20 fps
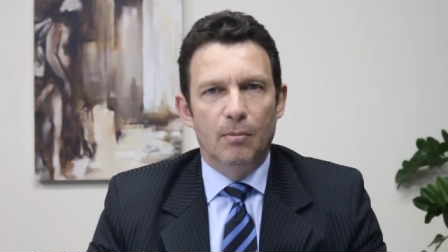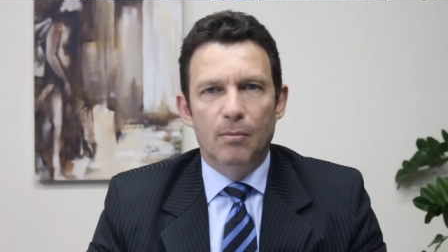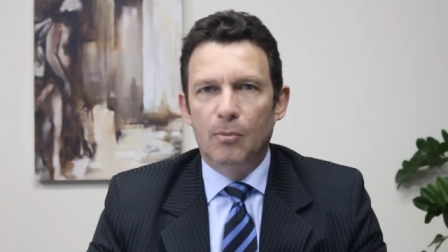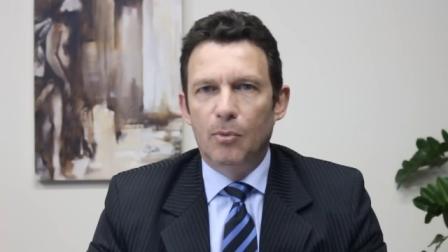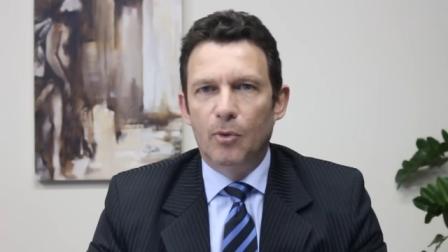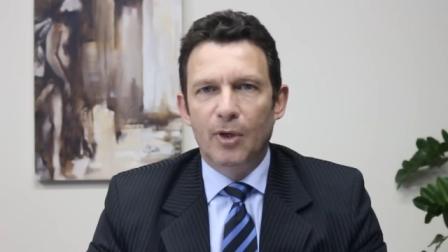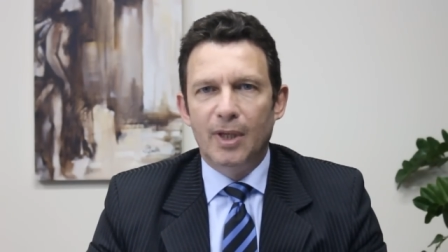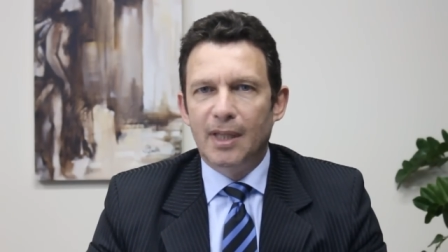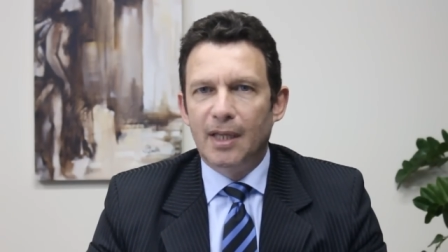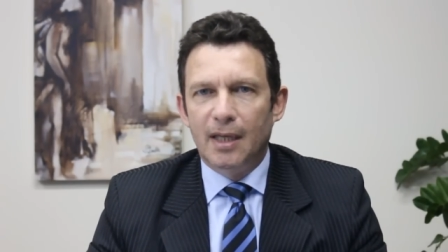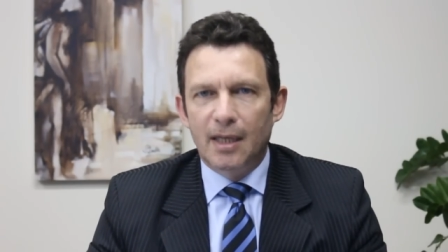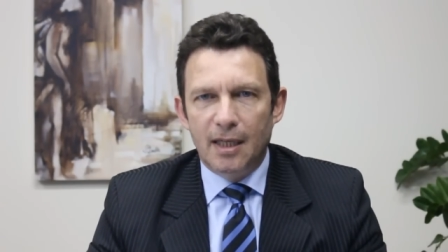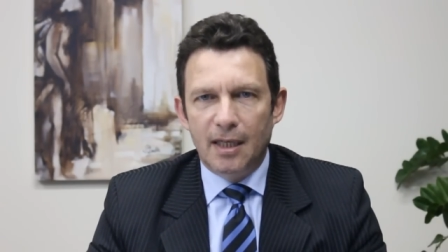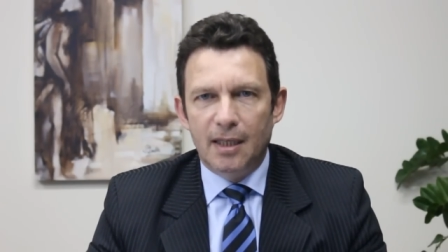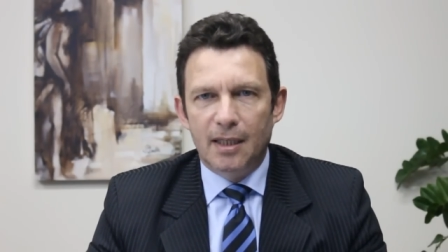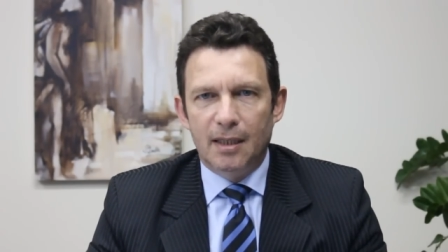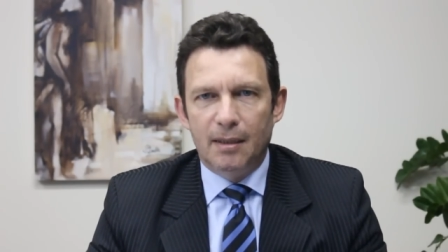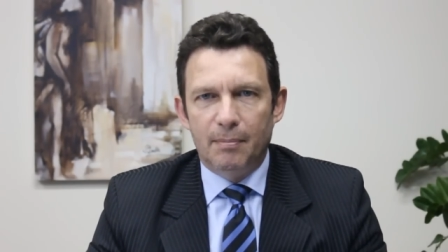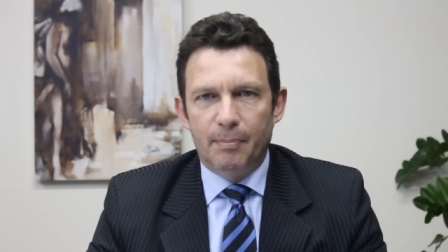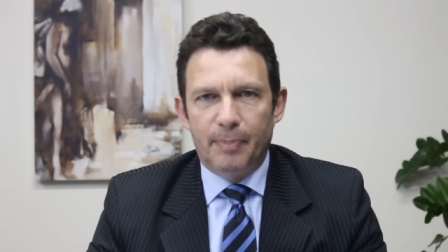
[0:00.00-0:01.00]
muy
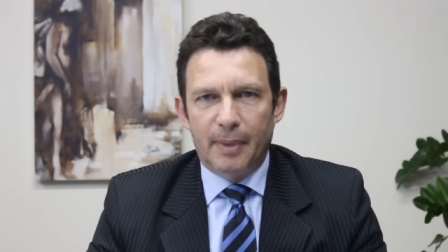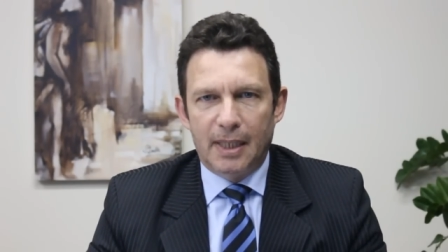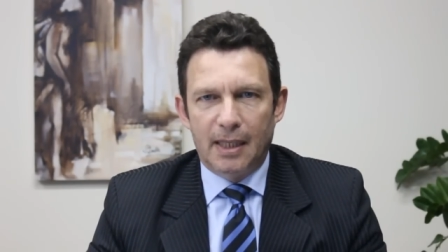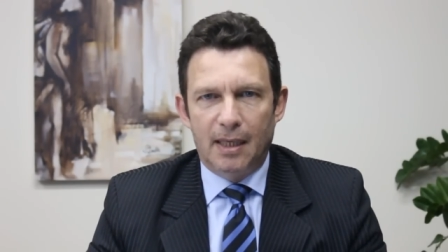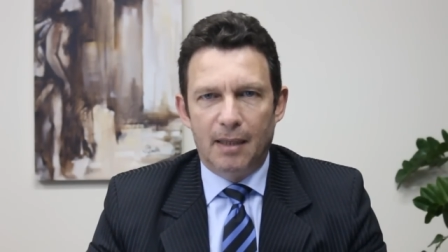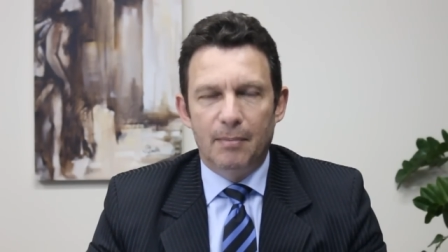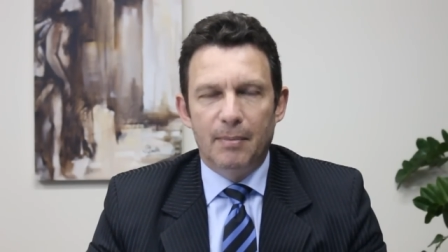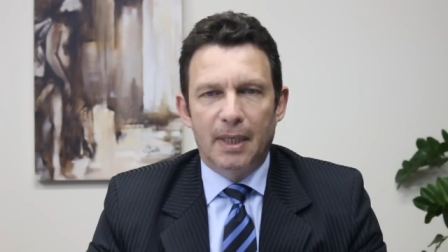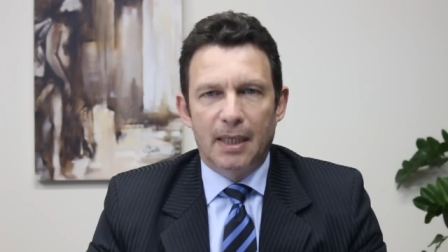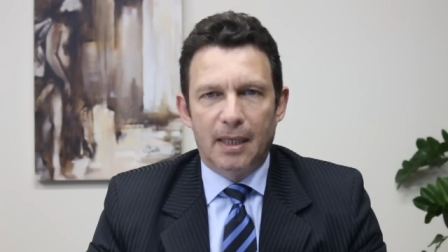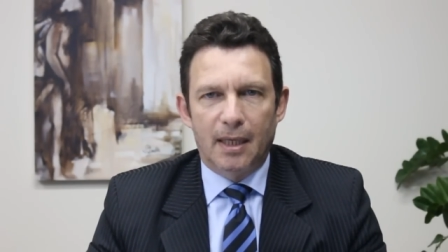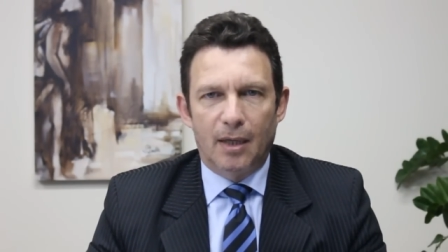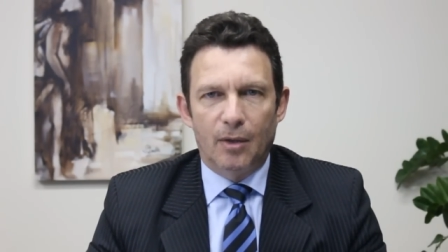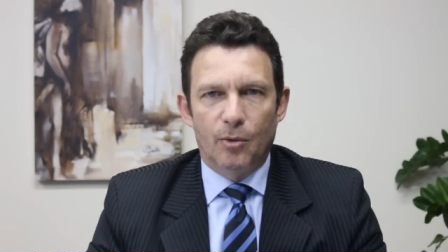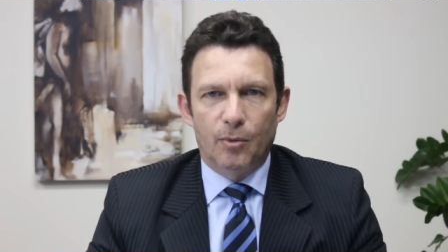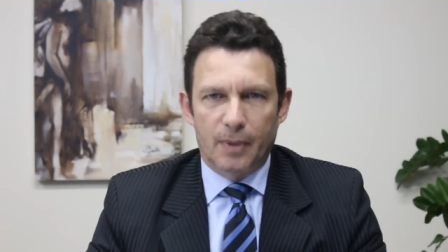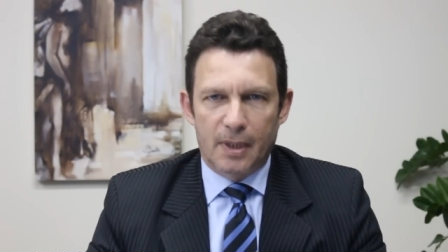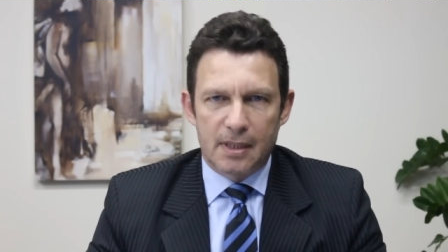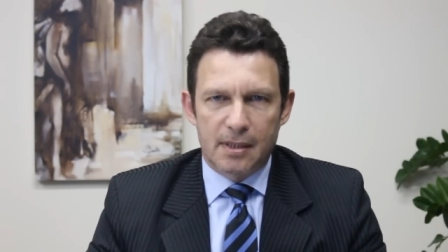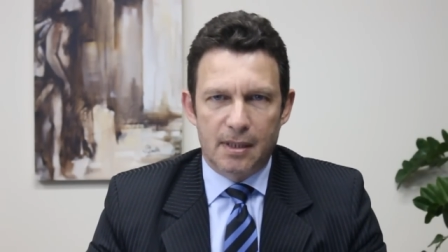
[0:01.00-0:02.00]
dañina para el
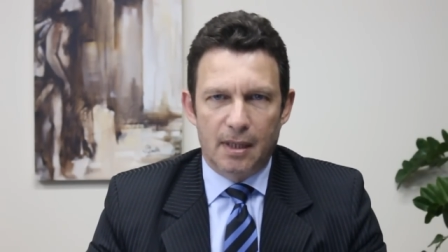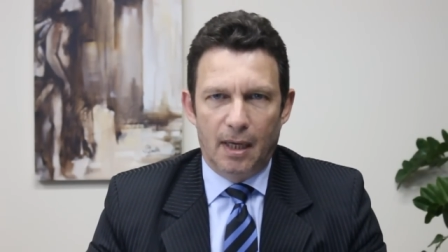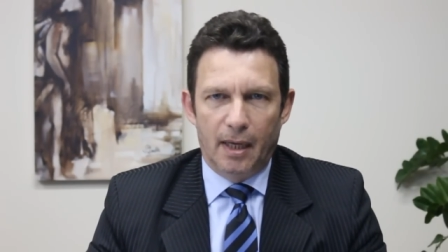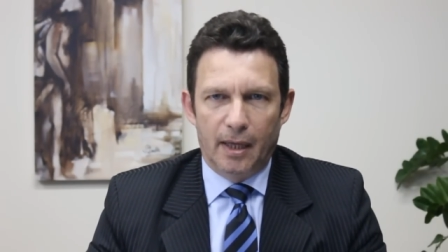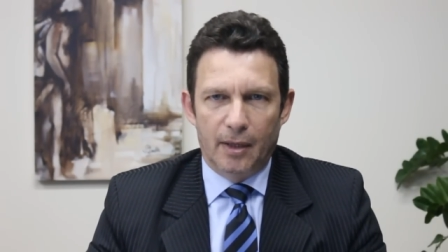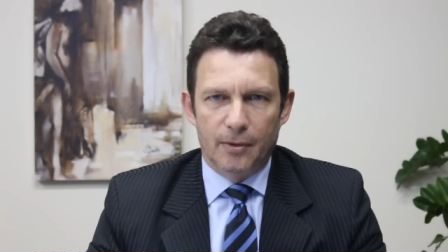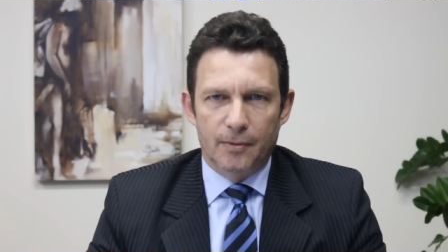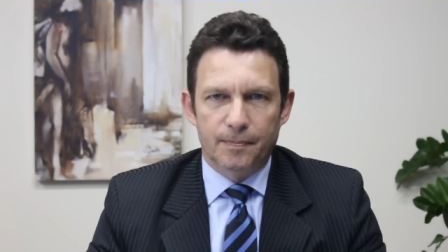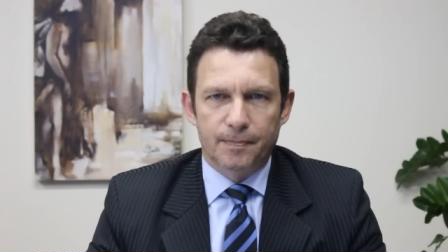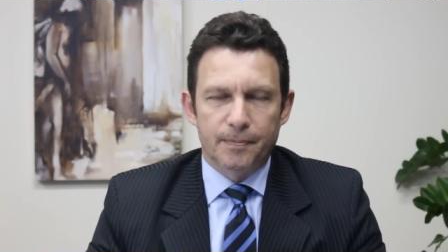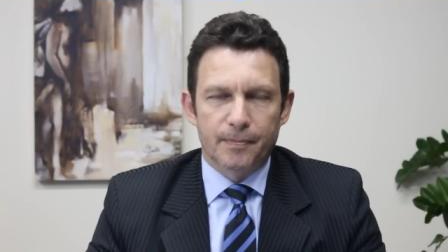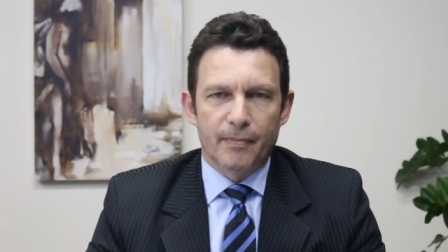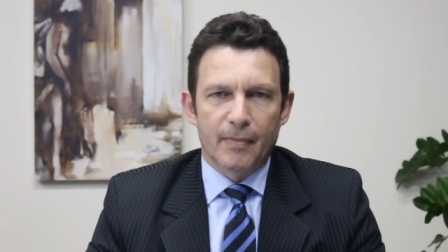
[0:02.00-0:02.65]
mercado brasilero.